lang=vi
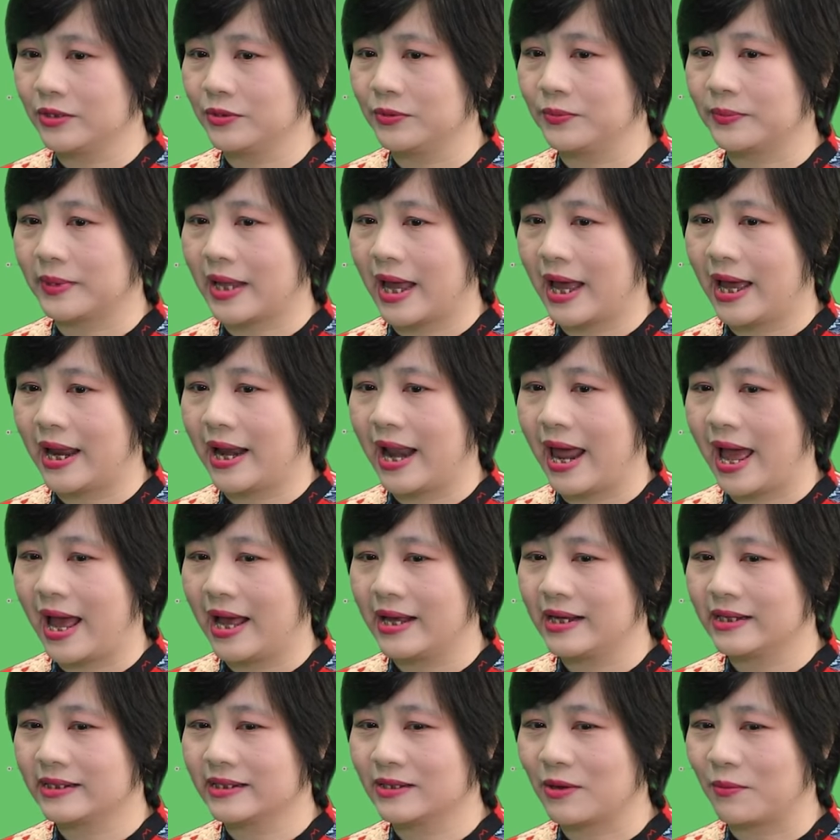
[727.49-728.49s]
chúng ta
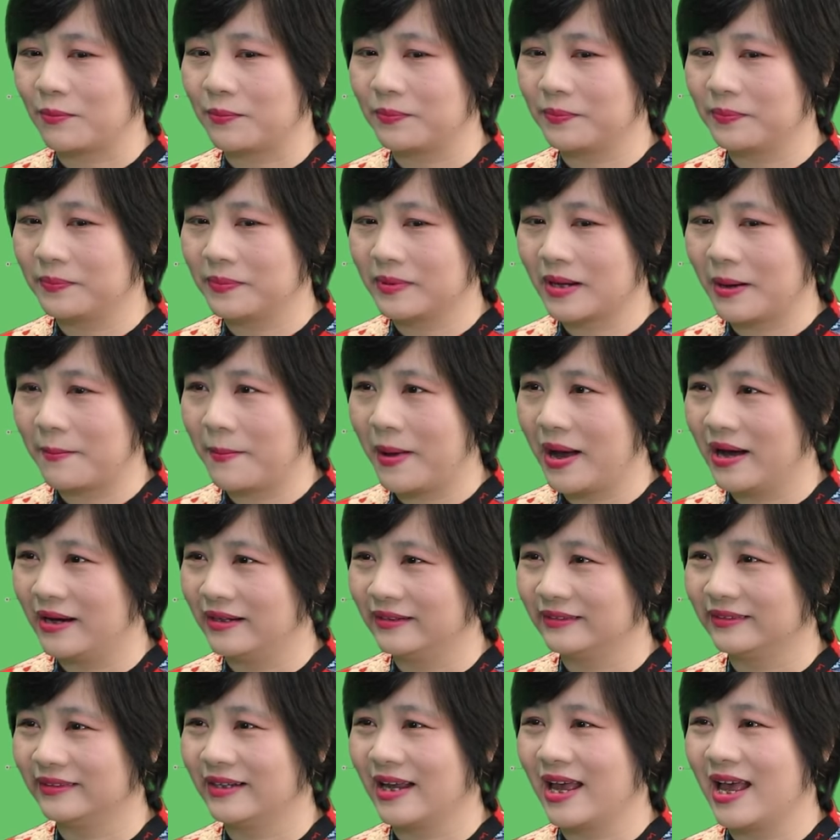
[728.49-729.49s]
đã sống gấp
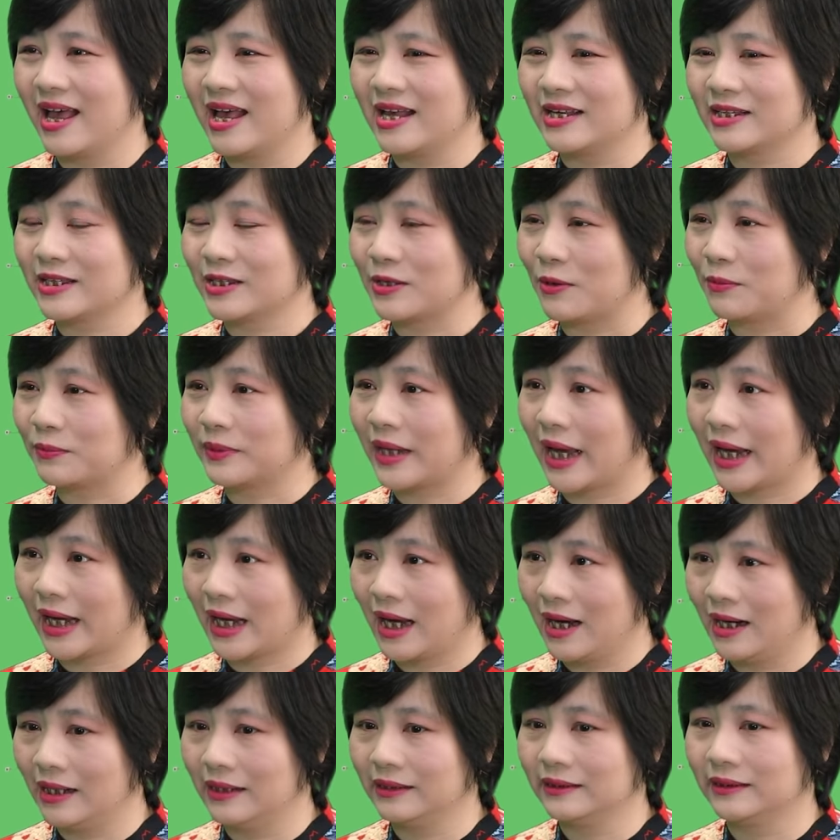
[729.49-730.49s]
hơn sống
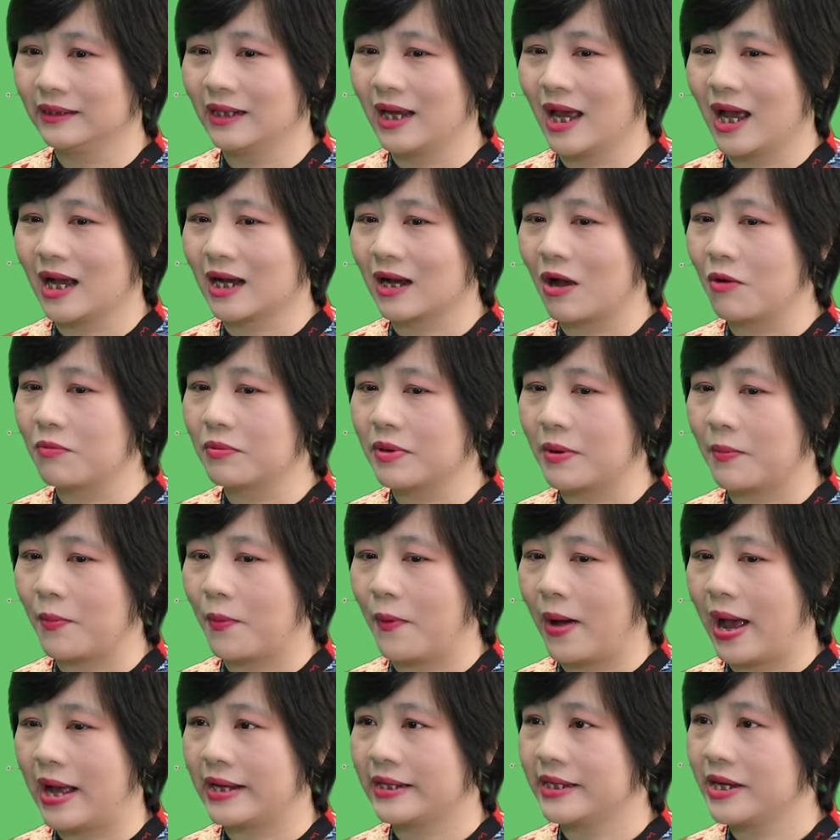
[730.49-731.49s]
nhanh hơn công nghiệp
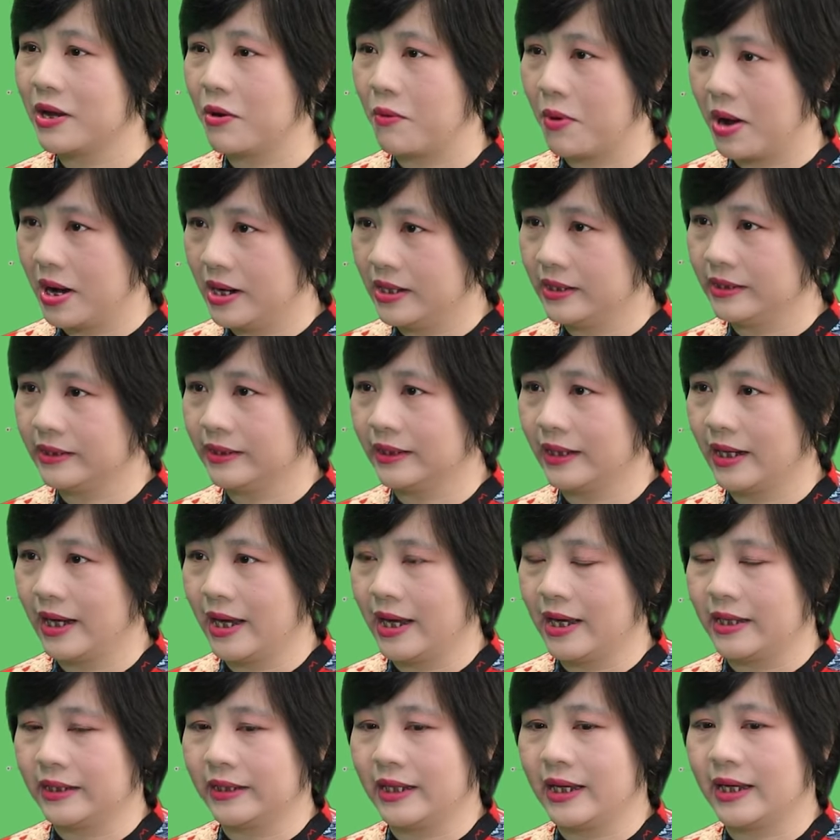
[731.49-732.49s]
hóa nhiều hơn ừ.